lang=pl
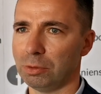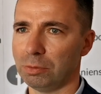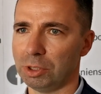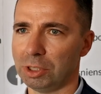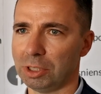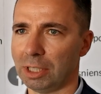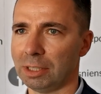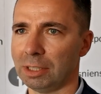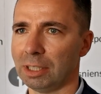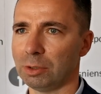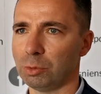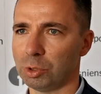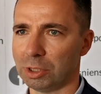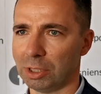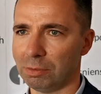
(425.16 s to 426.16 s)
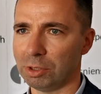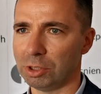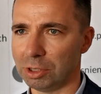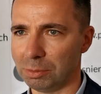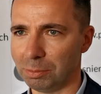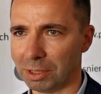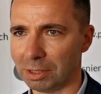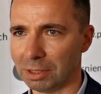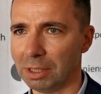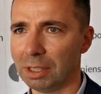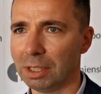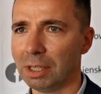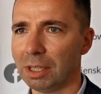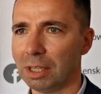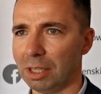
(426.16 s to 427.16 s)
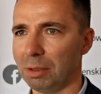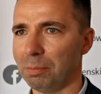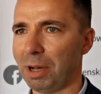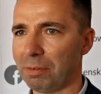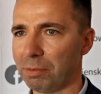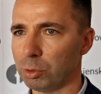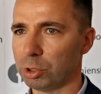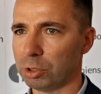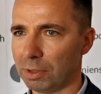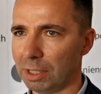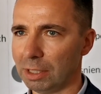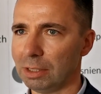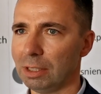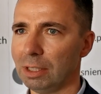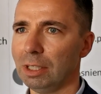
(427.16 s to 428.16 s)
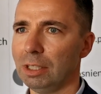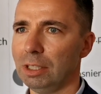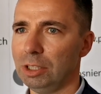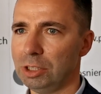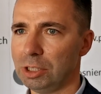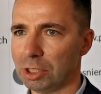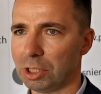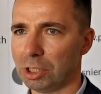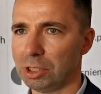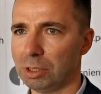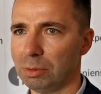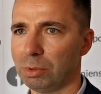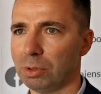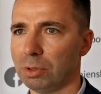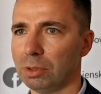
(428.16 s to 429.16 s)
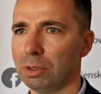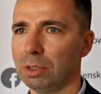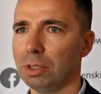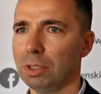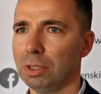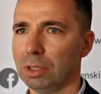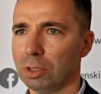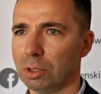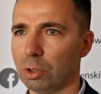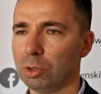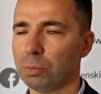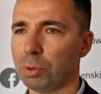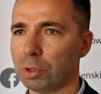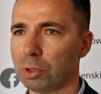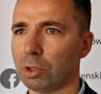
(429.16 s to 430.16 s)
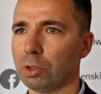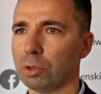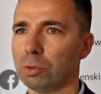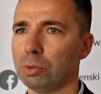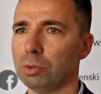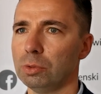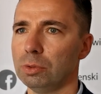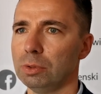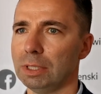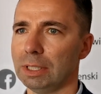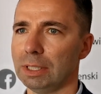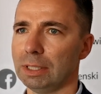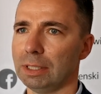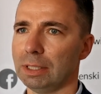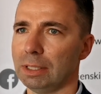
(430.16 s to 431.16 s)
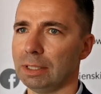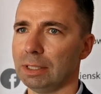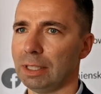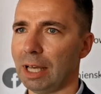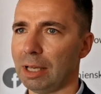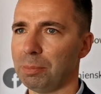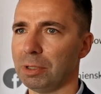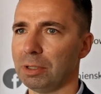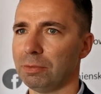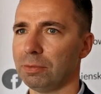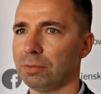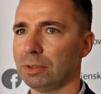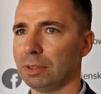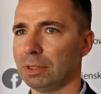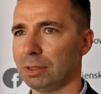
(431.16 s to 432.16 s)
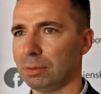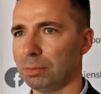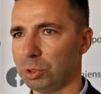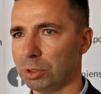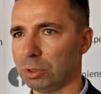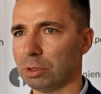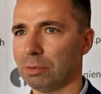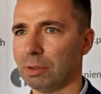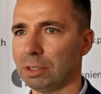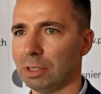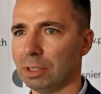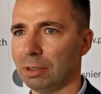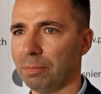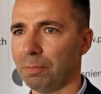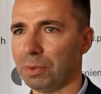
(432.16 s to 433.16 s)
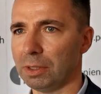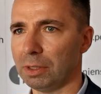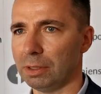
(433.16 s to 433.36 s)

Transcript: Miechowicz, Anna Januszkiewicz i pan Paweł Szwed. I cieszę się, bo krok po kroku, najpierw przygotowanie